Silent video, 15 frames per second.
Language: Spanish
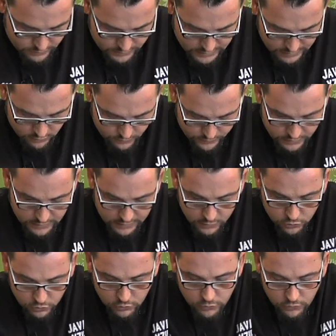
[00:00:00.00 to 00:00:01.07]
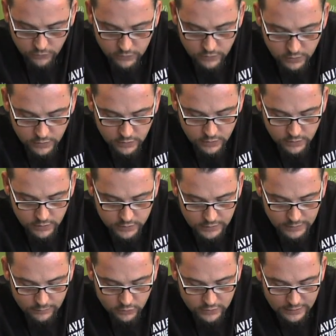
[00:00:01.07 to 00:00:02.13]
vamos a evitar romperla del todo.
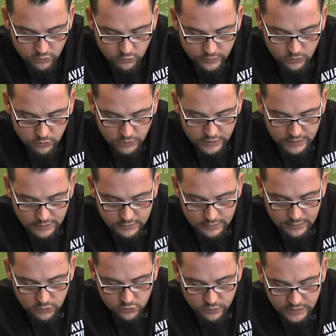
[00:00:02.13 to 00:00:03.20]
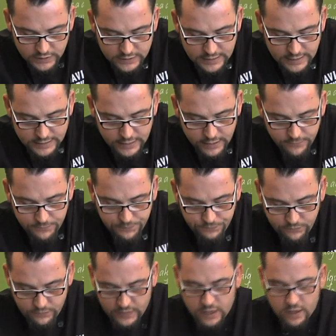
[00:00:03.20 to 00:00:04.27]
Tenemos las dos merlucitas, las dos que aquí.
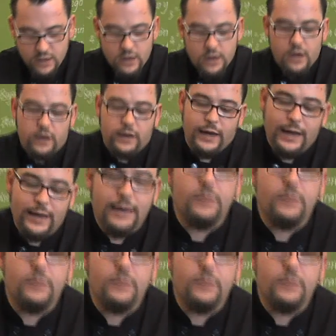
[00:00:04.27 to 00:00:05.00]
Que